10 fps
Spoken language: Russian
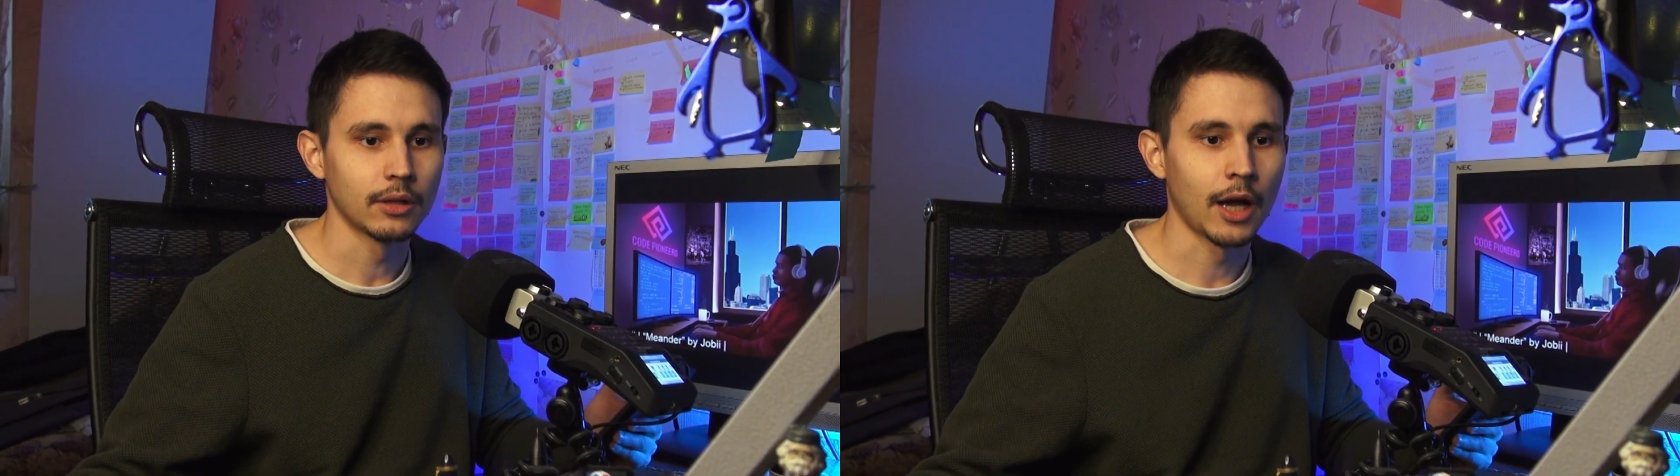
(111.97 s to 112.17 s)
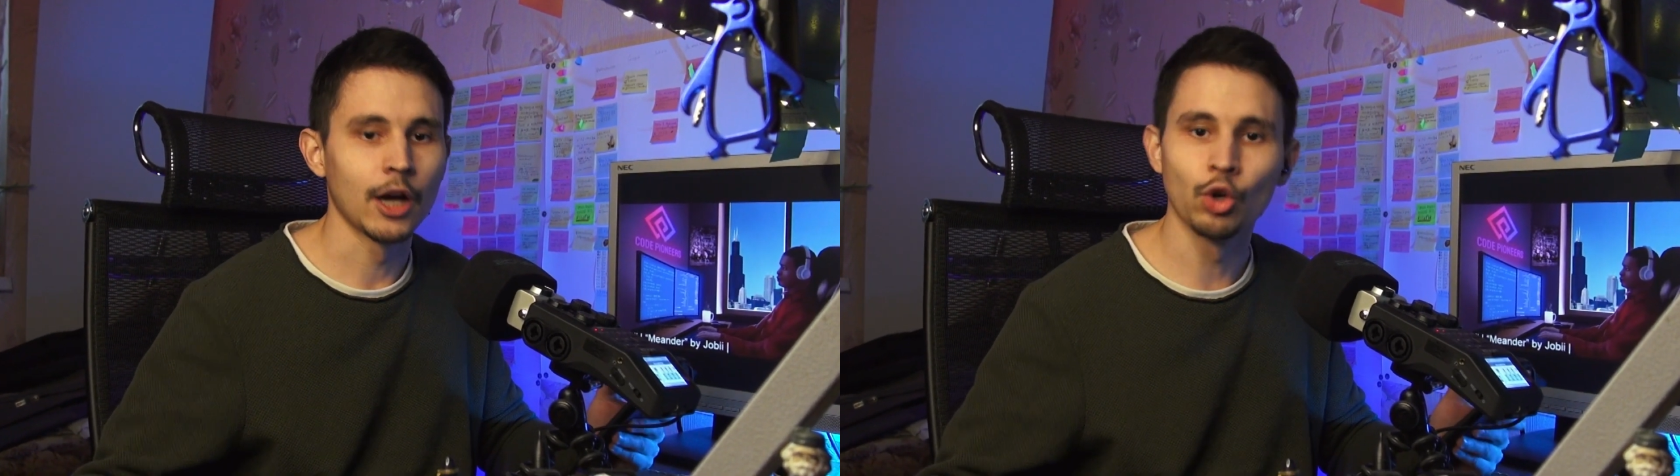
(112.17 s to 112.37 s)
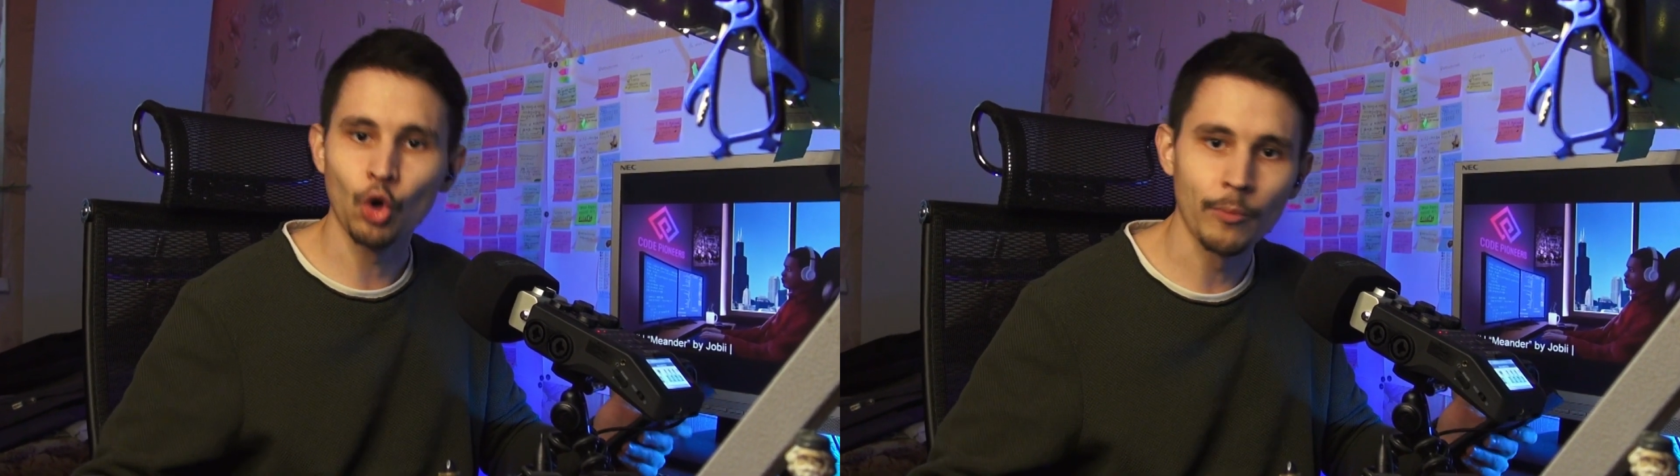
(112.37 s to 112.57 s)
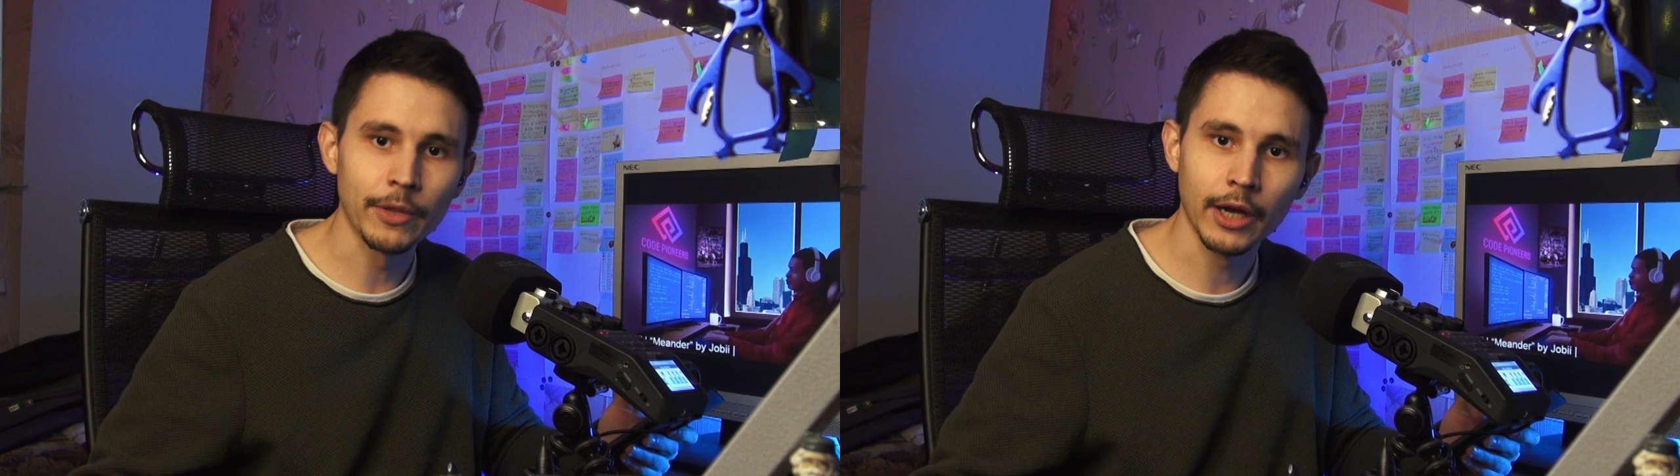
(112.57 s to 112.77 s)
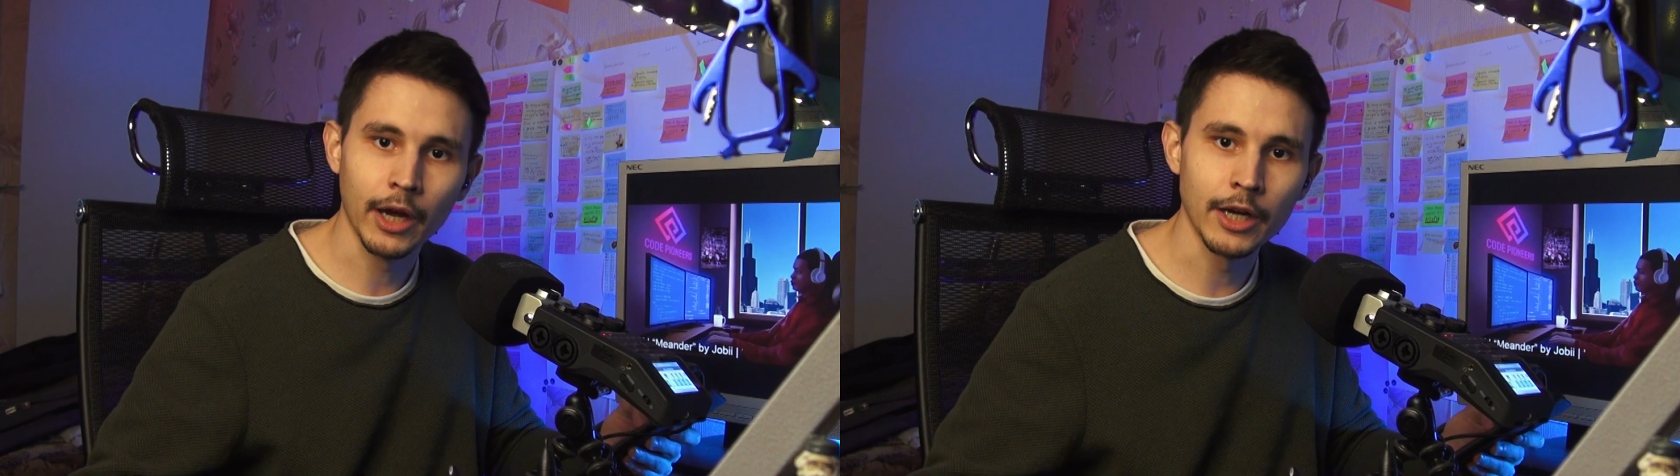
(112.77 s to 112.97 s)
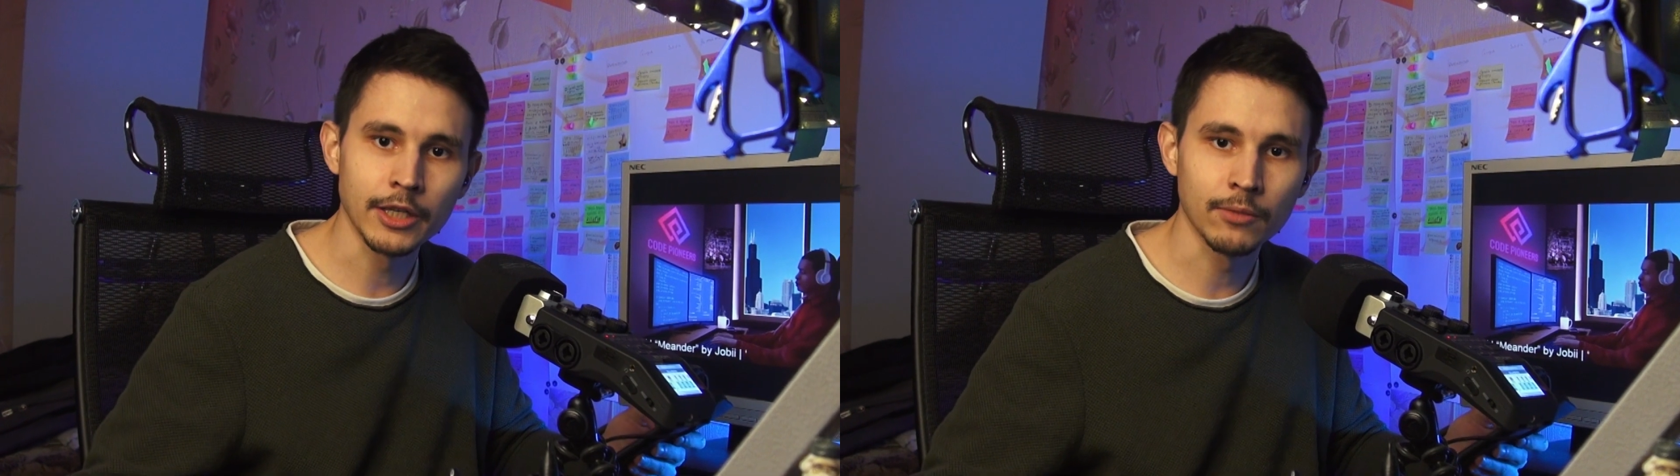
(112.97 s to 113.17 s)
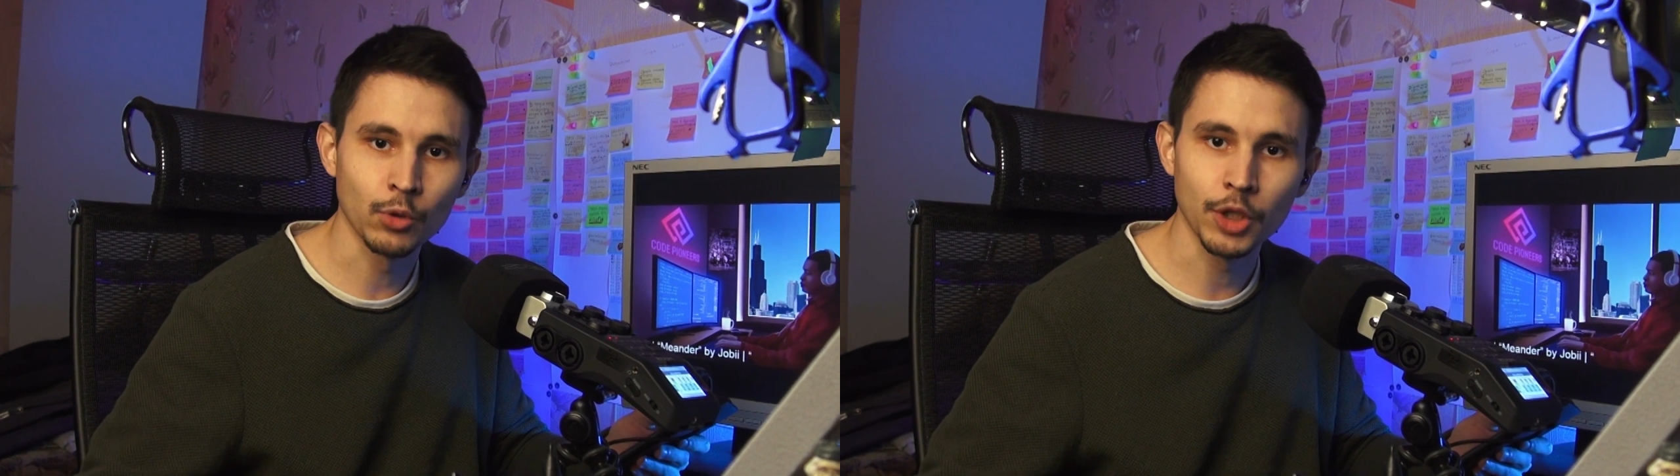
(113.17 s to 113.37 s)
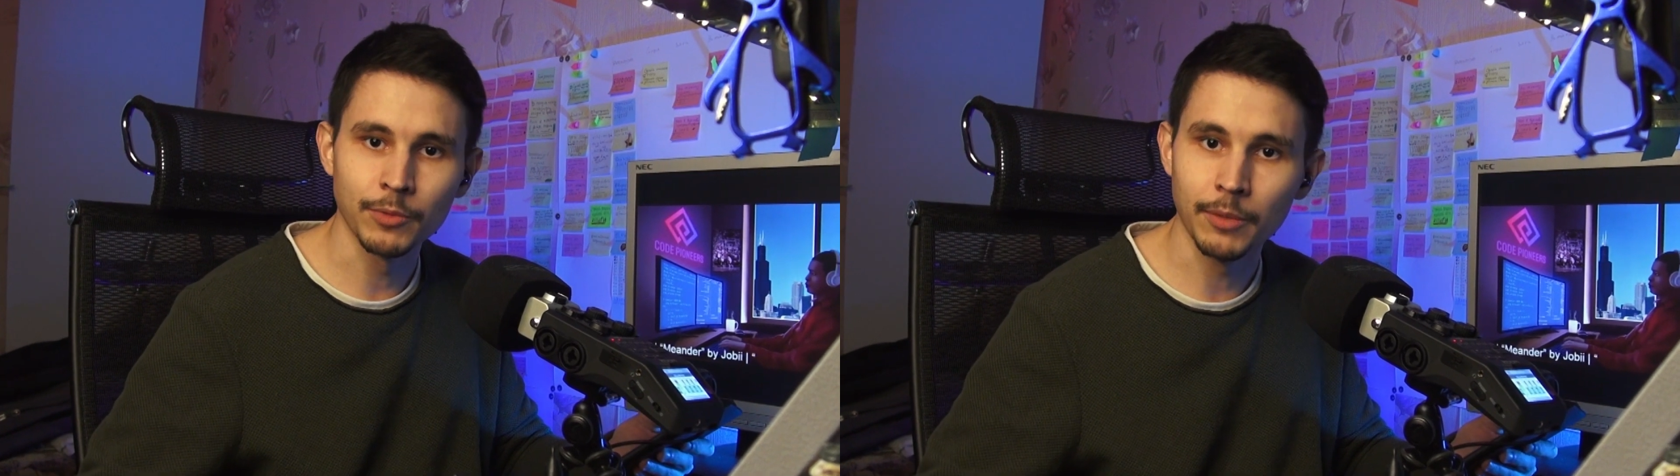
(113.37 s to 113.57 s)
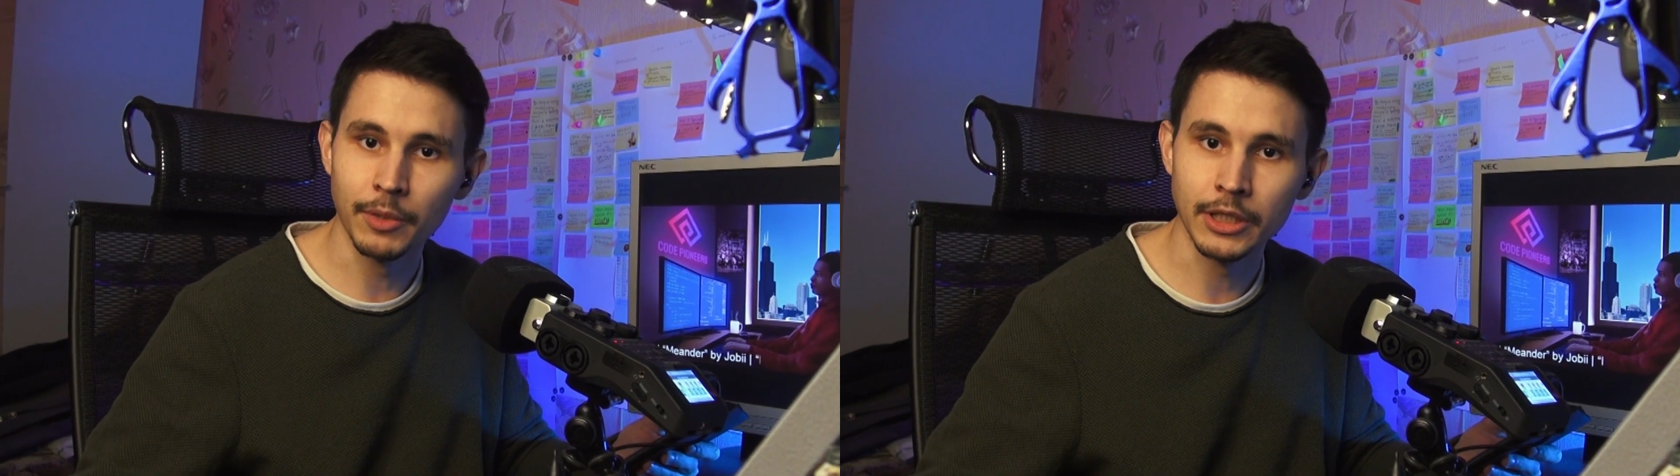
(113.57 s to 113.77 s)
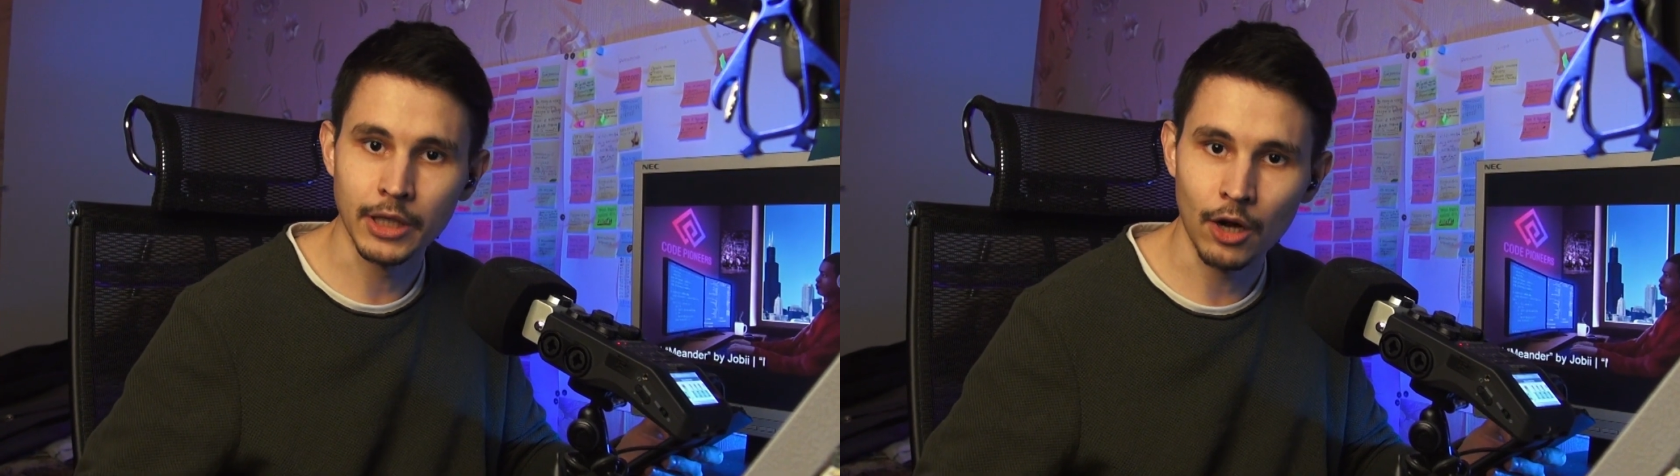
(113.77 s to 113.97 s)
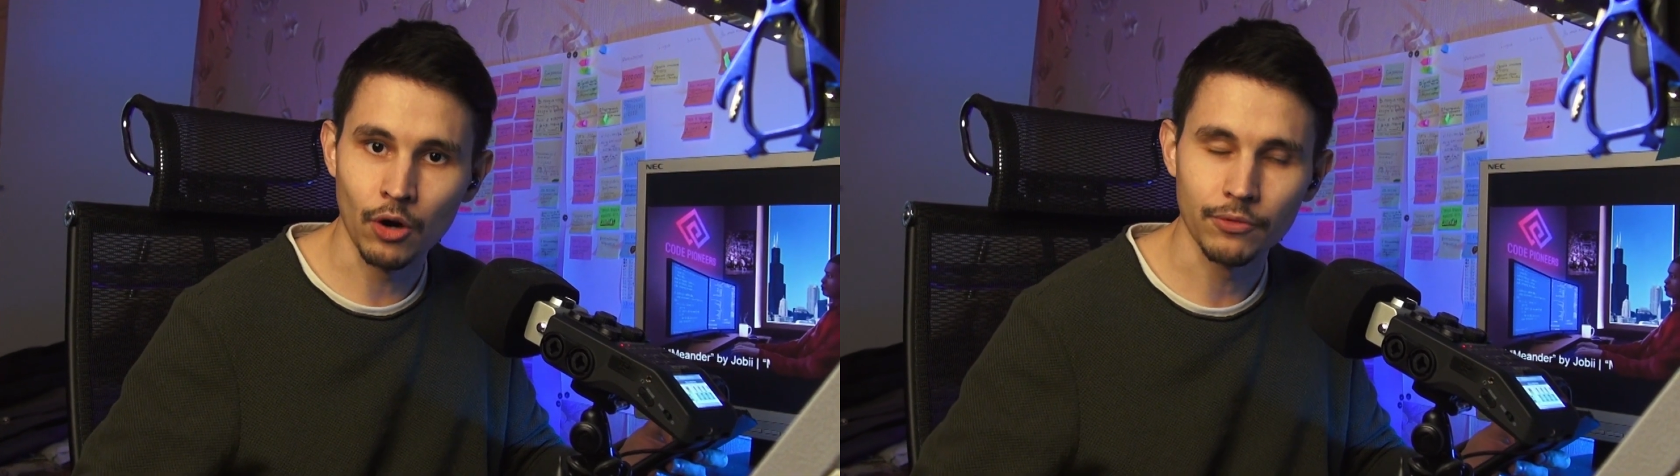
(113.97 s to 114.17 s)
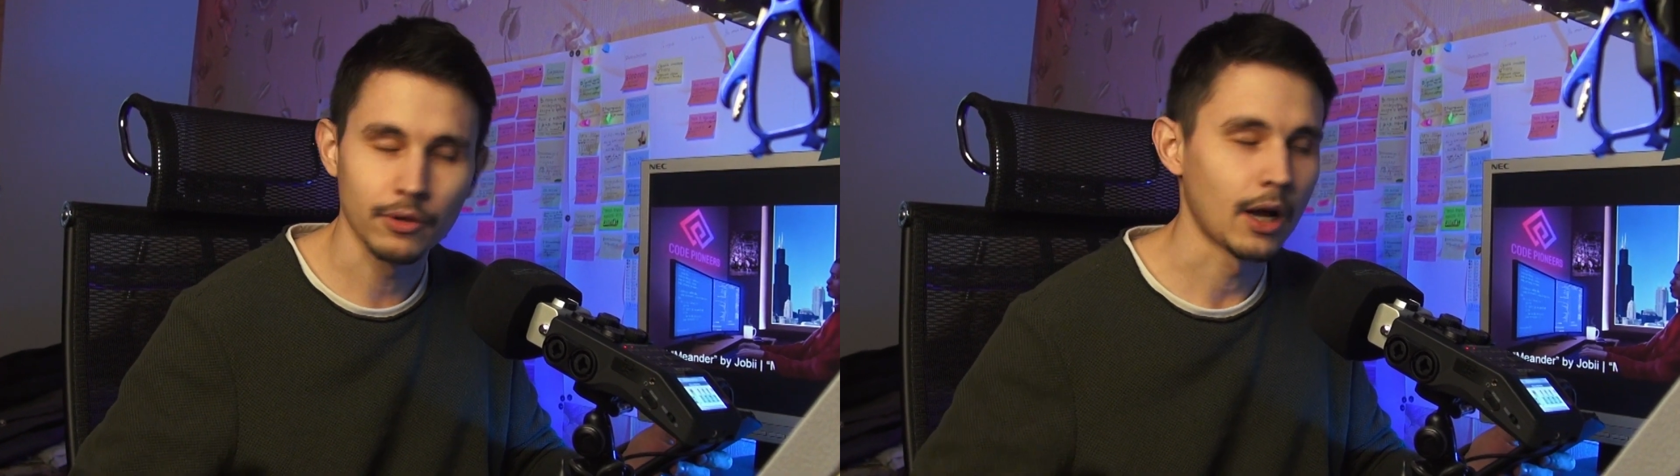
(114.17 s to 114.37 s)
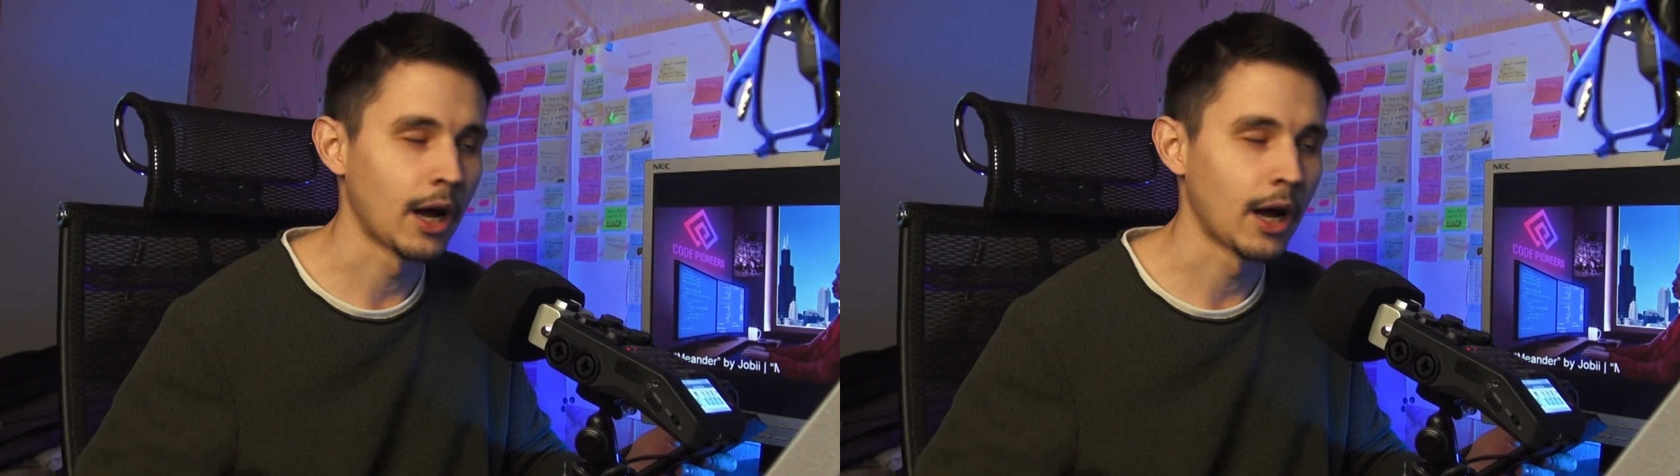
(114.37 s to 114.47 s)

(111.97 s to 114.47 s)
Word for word: огромное количество учебных материалов,